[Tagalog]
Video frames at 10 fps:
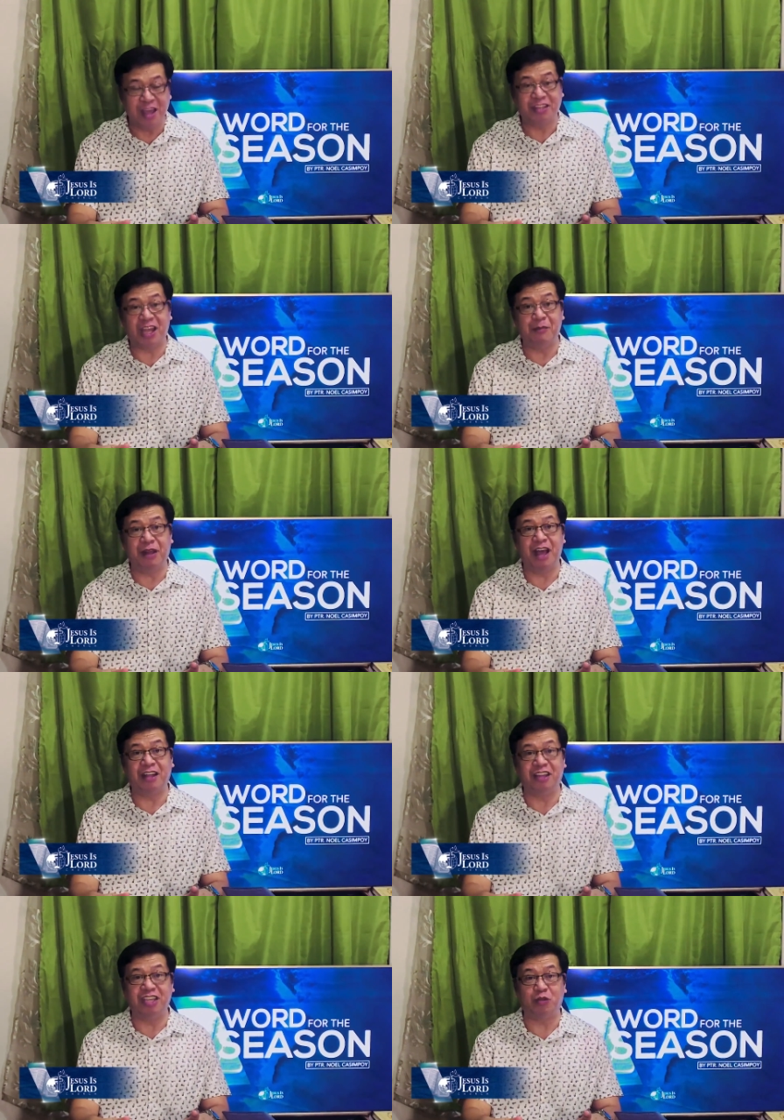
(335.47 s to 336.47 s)
Sabi nga,
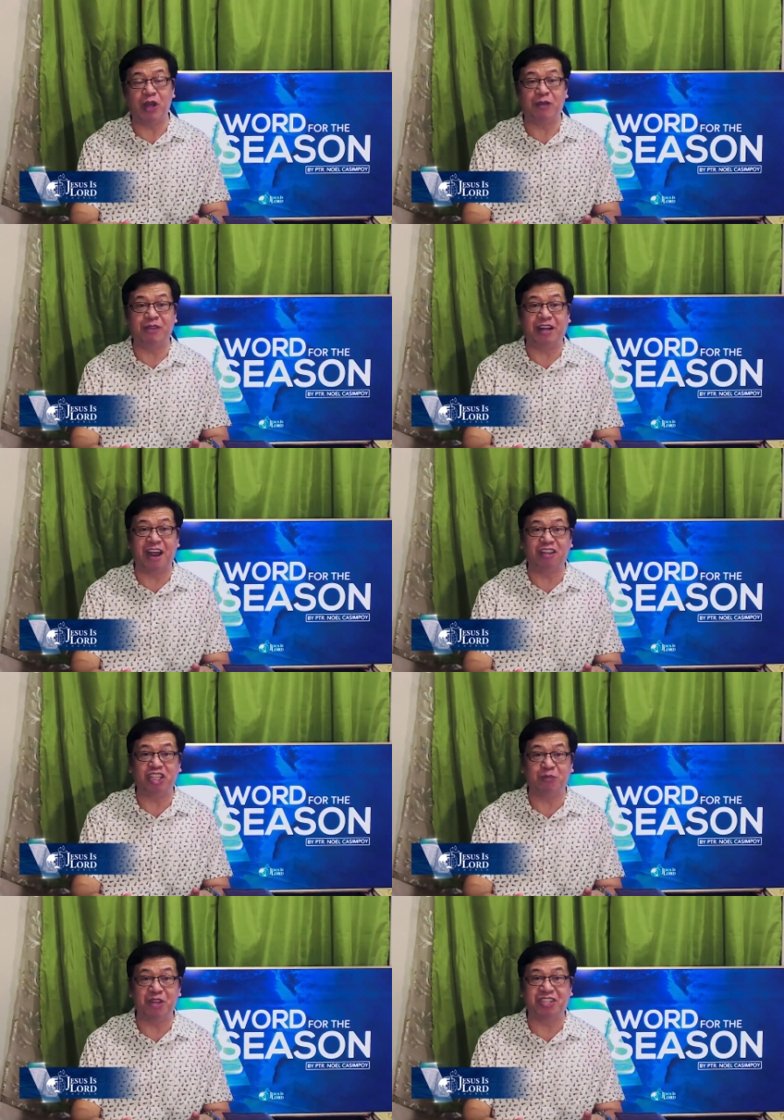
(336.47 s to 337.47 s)
this is one of the
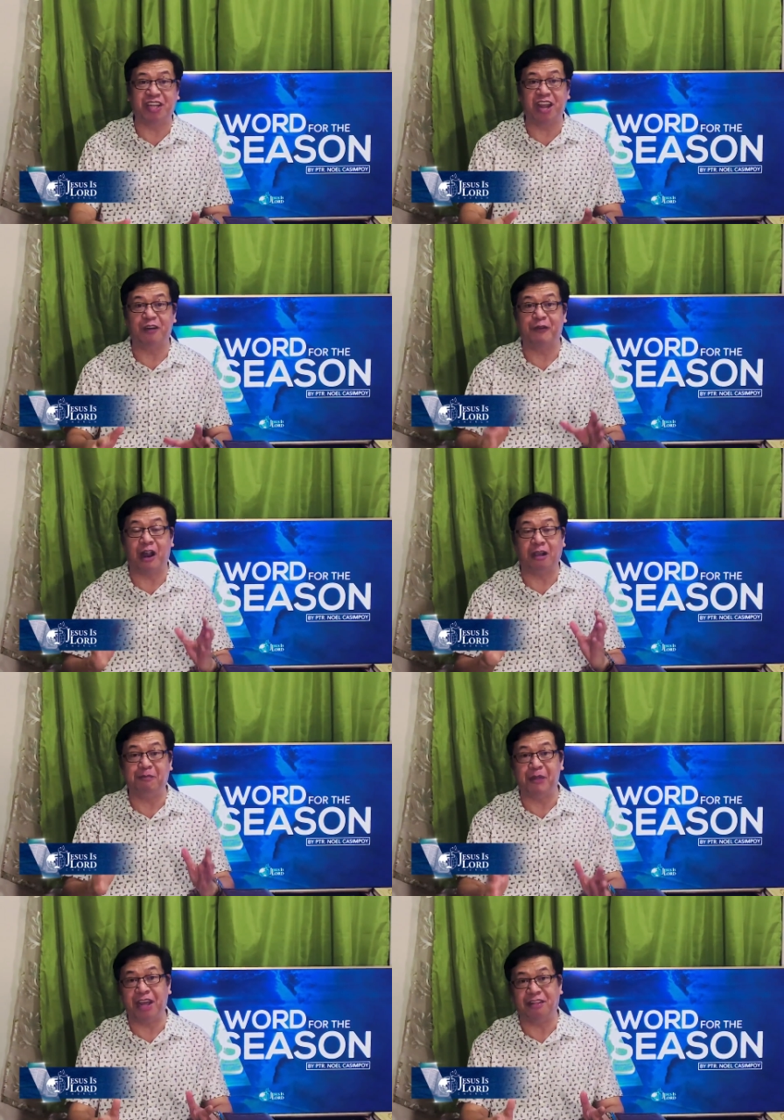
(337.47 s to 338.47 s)
greatest mystery of our
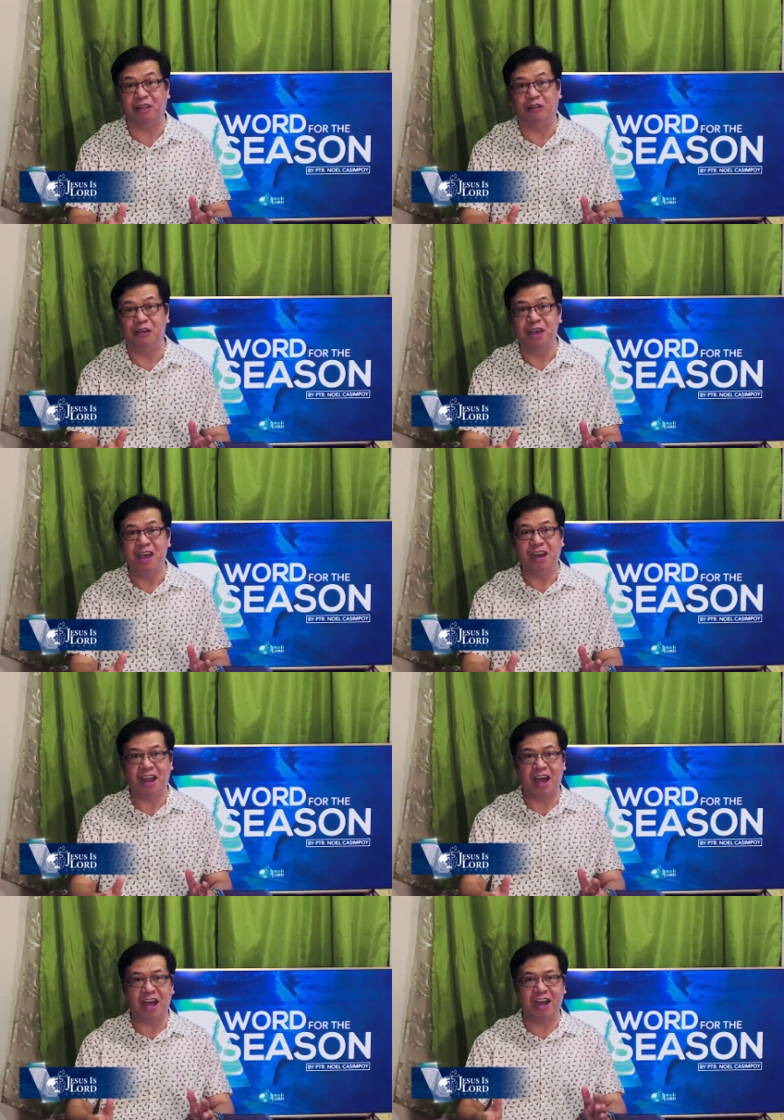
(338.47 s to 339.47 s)
faith. No?
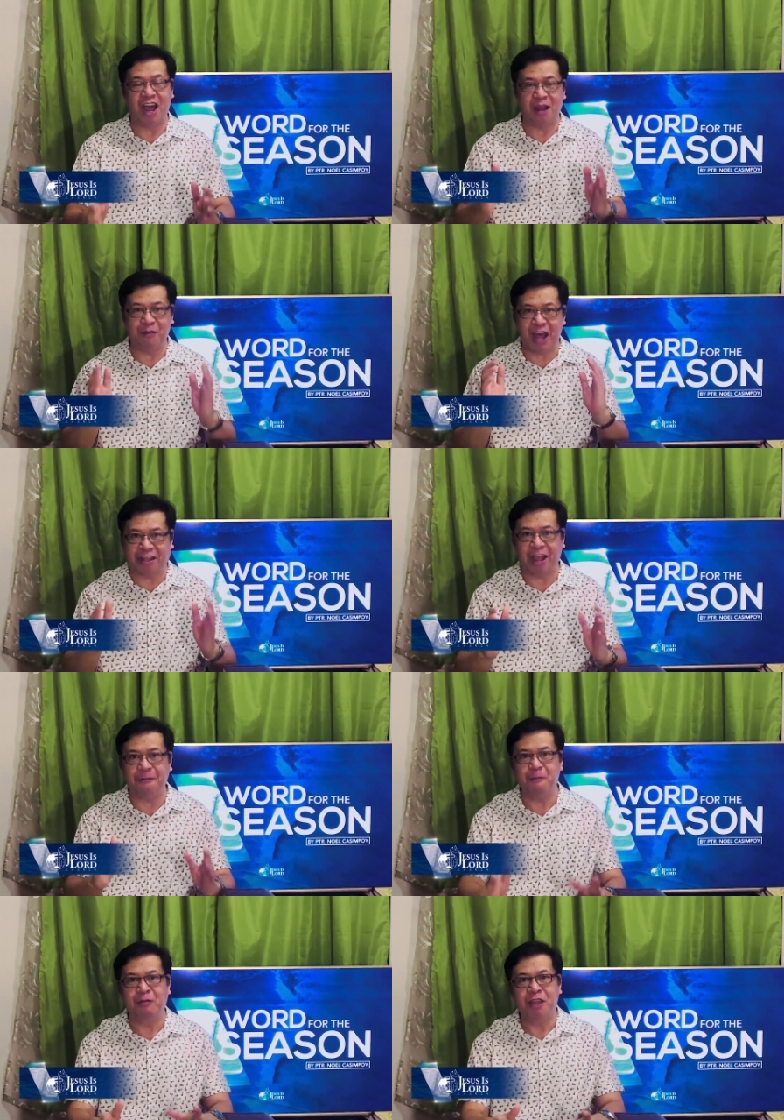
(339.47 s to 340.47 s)
Na, na alam
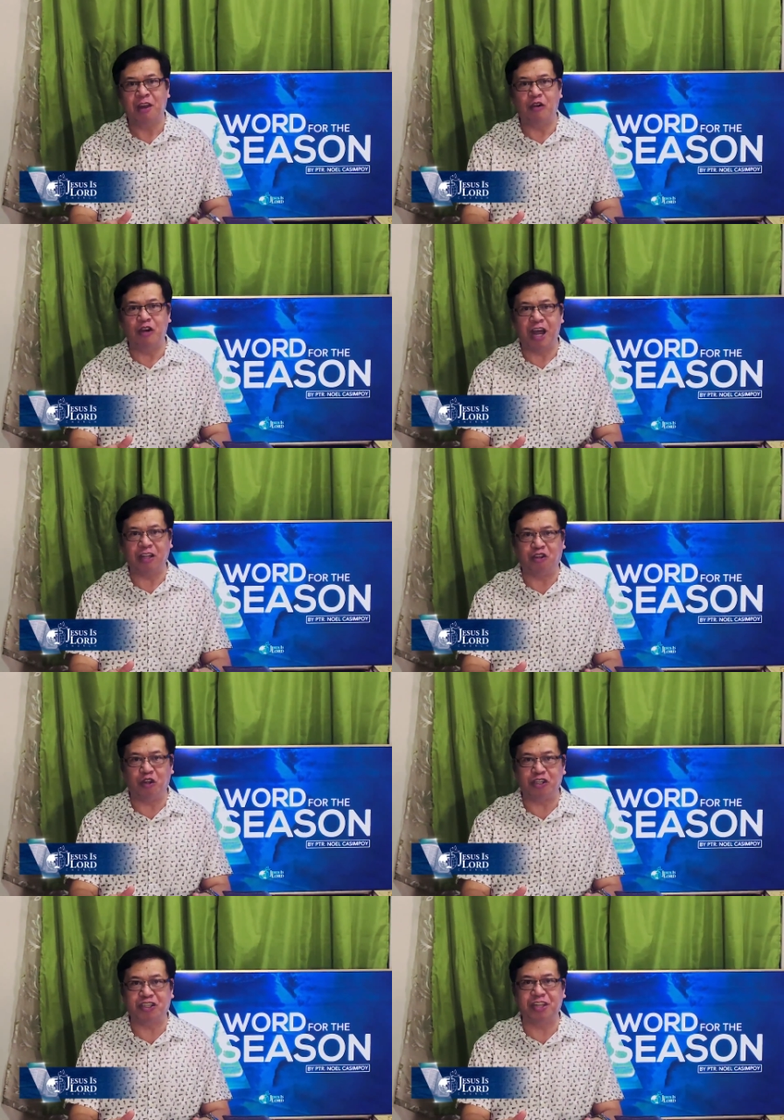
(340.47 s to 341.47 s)
natin no, ng
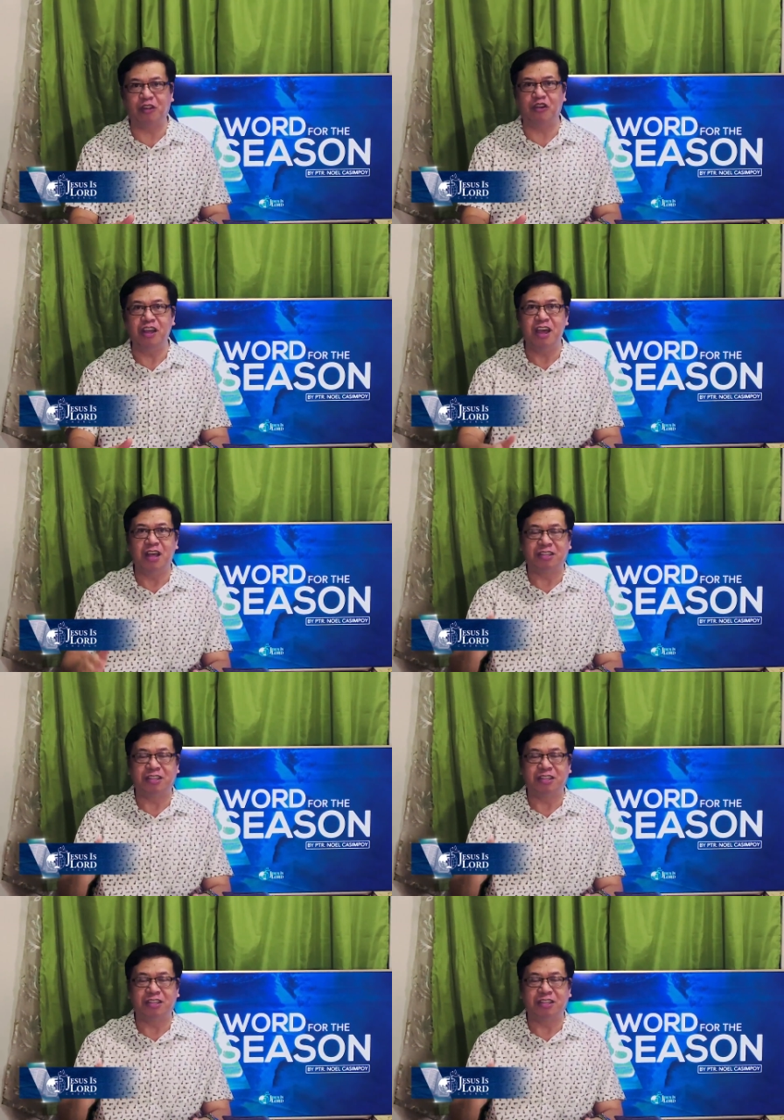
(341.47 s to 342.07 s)
Diyos no,